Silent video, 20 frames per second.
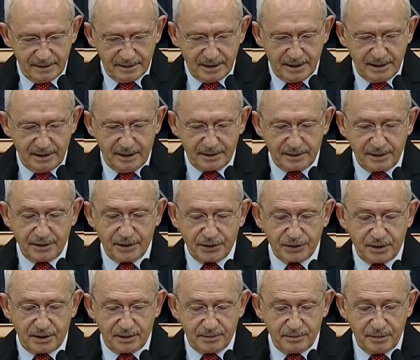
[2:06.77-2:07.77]
Değerli
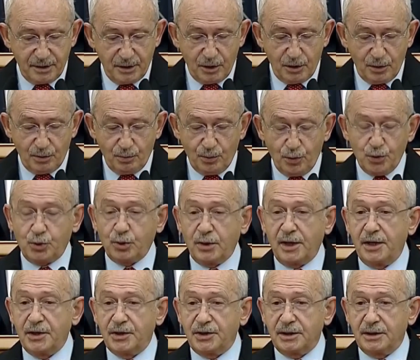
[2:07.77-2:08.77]
arkadaşlarım, bu
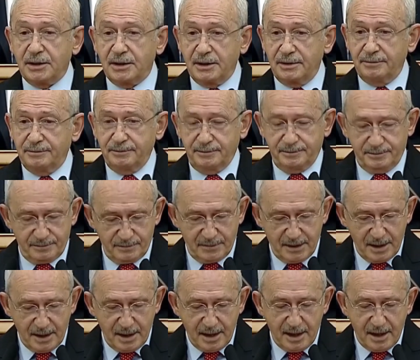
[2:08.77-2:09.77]
süre içinde
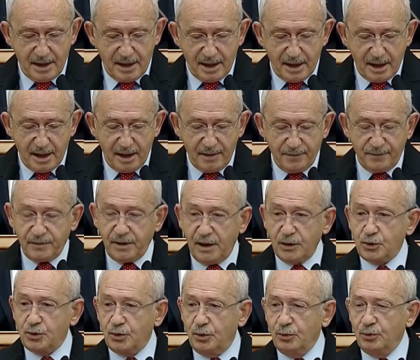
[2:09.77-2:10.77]

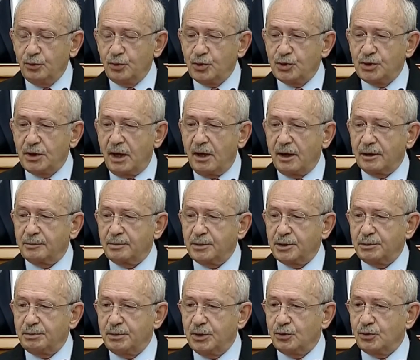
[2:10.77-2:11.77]
enflasyon yüzde
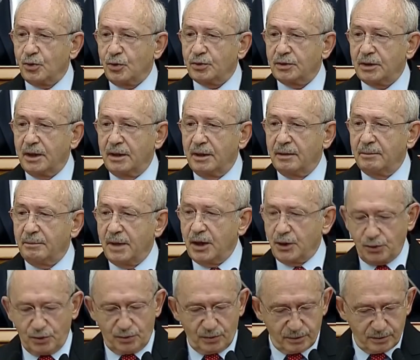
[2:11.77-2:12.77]

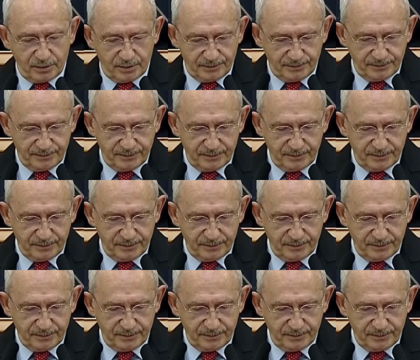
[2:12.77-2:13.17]
61.5 oldu.